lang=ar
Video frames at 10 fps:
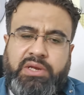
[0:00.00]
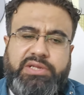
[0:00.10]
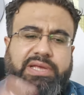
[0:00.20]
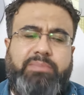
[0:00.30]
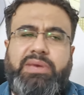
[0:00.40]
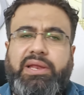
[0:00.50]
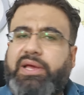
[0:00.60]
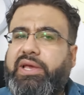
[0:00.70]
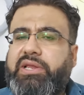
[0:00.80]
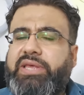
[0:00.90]
نتامل
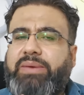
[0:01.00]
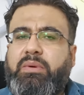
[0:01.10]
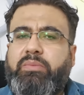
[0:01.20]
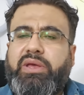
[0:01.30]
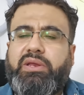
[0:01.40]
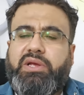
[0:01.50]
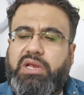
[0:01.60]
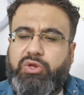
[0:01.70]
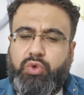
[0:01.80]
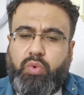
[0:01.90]
الخير دائما بين
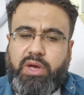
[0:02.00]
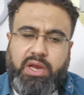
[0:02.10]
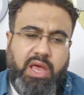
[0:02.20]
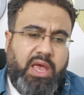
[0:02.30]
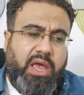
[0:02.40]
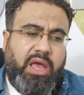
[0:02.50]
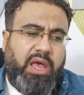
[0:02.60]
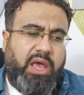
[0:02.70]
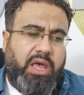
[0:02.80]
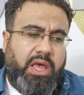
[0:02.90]
كل الدول
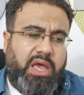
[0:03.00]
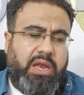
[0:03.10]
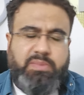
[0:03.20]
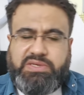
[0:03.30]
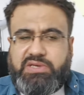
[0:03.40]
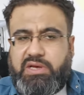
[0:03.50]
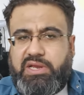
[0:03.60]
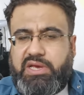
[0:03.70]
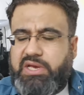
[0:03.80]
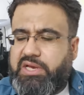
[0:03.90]
آه،
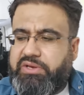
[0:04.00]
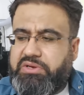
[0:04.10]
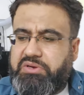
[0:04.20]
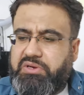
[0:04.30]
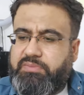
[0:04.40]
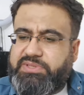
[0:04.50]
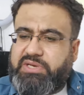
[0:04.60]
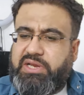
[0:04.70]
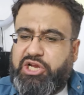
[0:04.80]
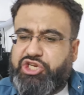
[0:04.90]
المصالح آه،
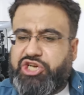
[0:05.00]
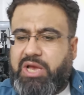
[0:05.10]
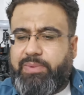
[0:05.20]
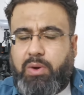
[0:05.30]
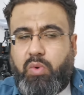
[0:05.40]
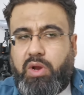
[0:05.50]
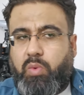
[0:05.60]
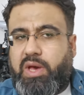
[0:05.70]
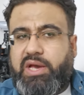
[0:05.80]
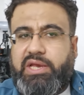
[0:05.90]
مصالح الشعب اولا
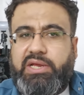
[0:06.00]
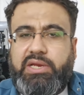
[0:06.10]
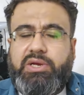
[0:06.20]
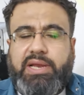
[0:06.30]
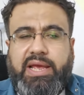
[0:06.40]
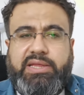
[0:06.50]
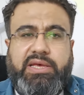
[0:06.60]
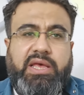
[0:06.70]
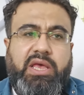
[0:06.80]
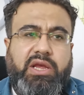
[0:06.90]
واخيرا كل
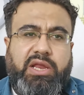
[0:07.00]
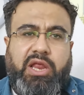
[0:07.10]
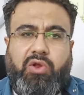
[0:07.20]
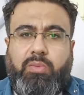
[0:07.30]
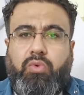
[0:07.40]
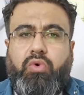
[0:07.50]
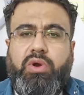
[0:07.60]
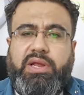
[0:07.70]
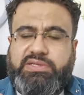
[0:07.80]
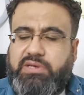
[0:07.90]
هذا كل
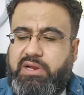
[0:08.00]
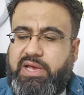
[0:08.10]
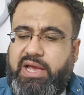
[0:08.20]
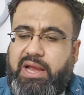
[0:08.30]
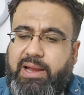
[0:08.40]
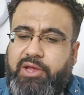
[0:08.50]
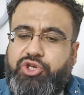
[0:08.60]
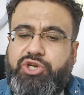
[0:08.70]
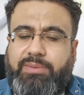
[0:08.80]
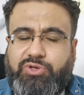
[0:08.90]
هالامور لصالح
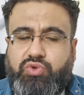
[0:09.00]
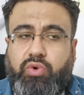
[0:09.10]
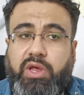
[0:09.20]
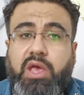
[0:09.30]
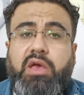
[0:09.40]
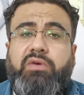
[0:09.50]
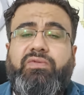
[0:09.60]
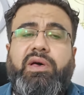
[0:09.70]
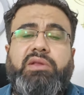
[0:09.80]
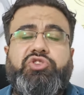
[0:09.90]
الشعب السوري
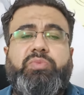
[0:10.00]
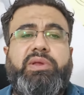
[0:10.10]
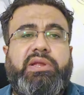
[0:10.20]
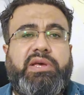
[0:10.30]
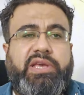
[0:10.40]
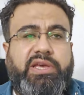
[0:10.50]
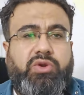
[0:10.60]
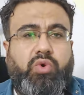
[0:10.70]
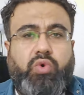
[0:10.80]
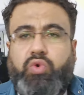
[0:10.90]
فنتمنى
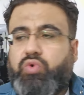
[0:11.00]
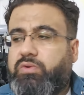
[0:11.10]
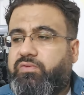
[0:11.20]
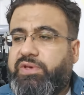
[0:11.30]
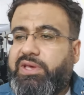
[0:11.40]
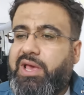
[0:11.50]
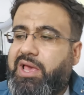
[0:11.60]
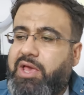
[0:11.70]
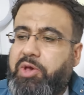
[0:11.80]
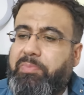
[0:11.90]
الخير انه يكون في
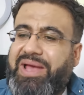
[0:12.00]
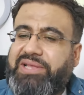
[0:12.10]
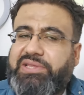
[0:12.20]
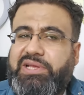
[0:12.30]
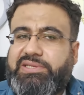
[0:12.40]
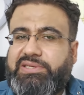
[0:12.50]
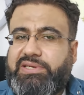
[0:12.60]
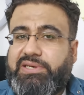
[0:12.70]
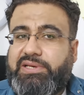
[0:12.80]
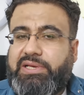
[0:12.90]
بادره
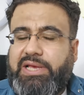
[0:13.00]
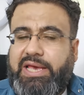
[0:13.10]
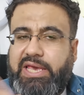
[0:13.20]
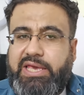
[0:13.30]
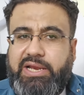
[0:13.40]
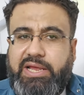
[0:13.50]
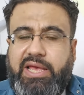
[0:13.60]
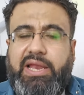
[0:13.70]
خير